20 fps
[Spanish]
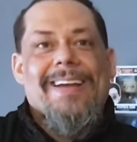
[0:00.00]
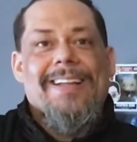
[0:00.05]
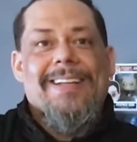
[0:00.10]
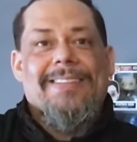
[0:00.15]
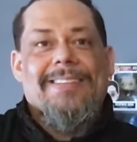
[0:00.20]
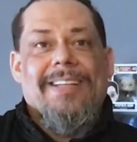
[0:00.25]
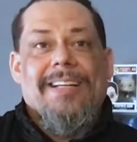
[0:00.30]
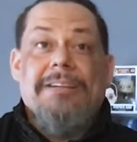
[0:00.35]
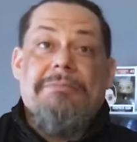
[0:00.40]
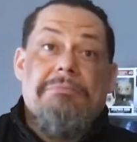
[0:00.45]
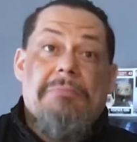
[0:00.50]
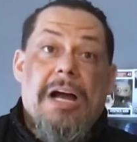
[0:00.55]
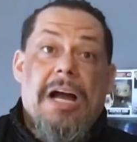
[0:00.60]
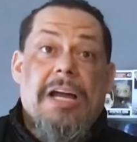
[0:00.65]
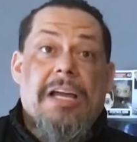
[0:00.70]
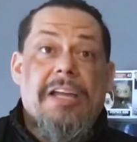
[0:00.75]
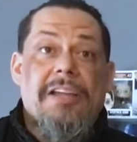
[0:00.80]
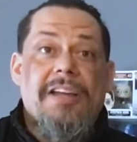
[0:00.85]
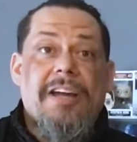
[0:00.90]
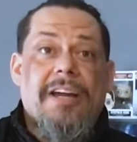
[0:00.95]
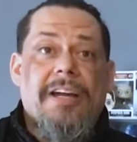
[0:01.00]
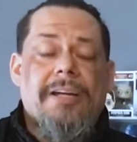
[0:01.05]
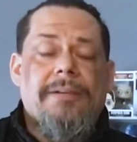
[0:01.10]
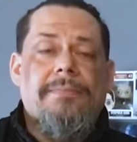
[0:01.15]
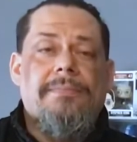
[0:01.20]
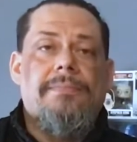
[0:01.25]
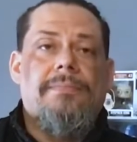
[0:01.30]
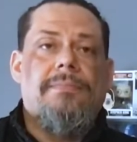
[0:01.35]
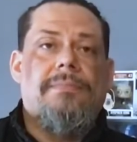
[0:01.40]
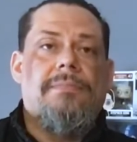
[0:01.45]
y decir, aquí llegué
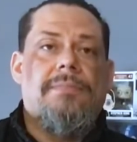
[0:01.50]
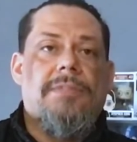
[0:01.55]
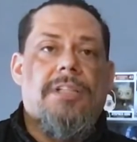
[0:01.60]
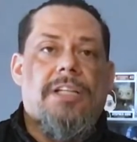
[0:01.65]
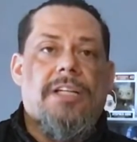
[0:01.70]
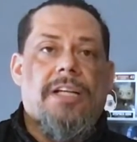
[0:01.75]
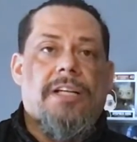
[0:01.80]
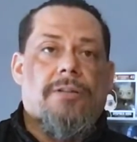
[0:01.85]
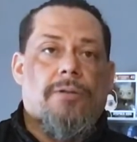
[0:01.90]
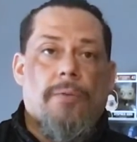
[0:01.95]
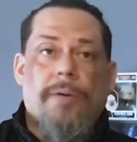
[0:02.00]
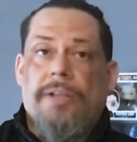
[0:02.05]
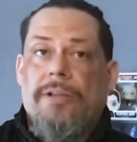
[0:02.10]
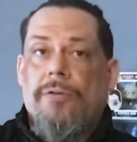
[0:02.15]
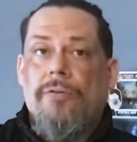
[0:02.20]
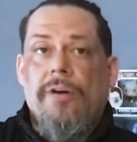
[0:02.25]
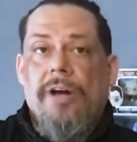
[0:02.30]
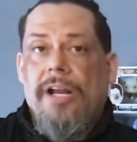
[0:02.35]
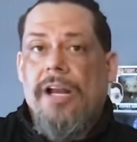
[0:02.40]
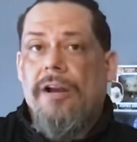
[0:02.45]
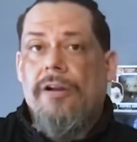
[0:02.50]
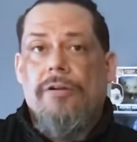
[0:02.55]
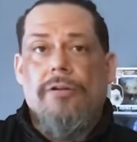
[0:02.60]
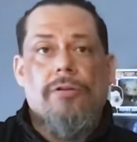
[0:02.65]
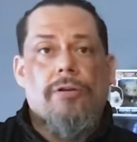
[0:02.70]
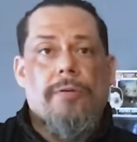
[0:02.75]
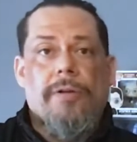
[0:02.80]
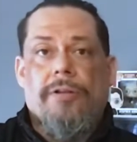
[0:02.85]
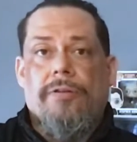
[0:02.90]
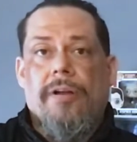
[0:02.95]
y tuviste un gran
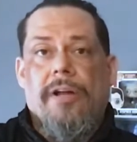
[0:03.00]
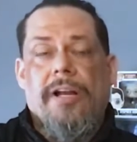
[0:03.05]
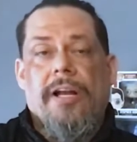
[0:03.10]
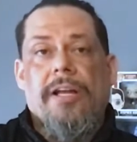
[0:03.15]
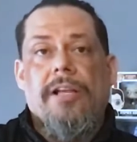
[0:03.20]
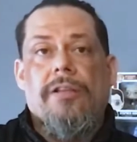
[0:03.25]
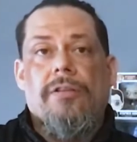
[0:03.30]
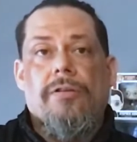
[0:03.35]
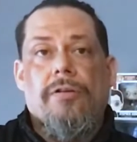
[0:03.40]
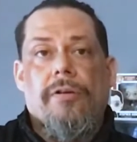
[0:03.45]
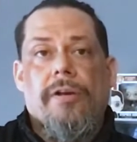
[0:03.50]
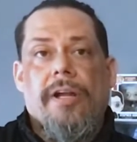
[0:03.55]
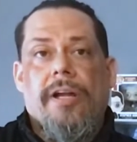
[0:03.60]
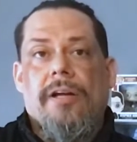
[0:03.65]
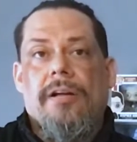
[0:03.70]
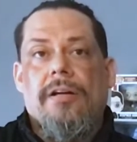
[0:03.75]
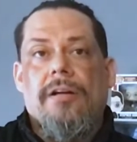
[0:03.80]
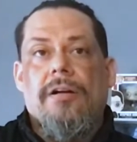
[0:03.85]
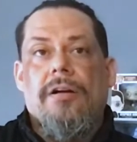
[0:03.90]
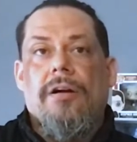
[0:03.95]
ron, tuviste una gran historia.